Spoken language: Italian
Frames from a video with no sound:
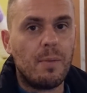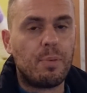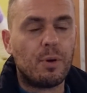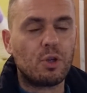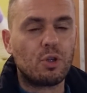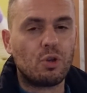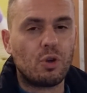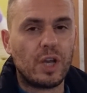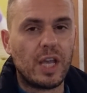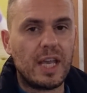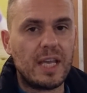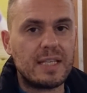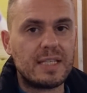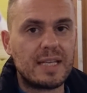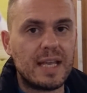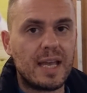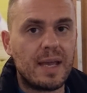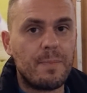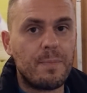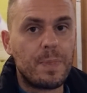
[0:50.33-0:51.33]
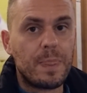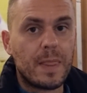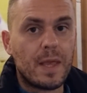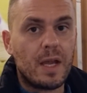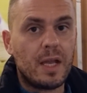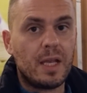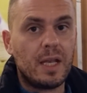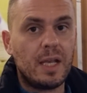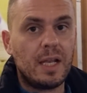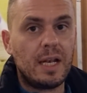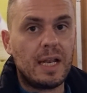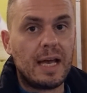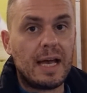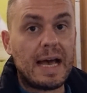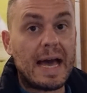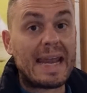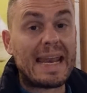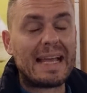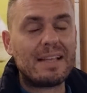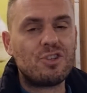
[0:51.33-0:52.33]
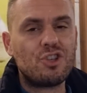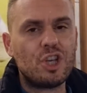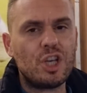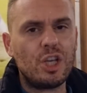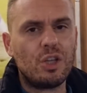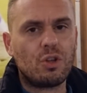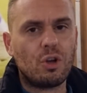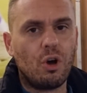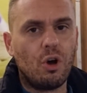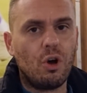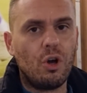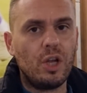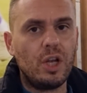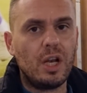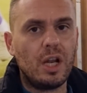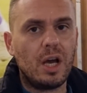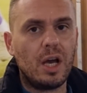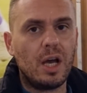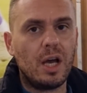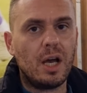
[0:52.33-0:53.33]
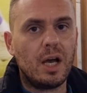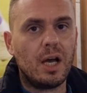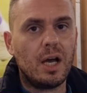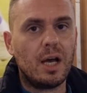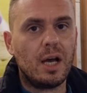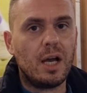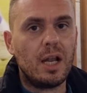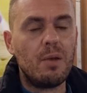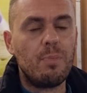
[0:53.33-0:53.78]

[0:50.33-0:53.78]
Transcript: portoghese il, ha reagito il,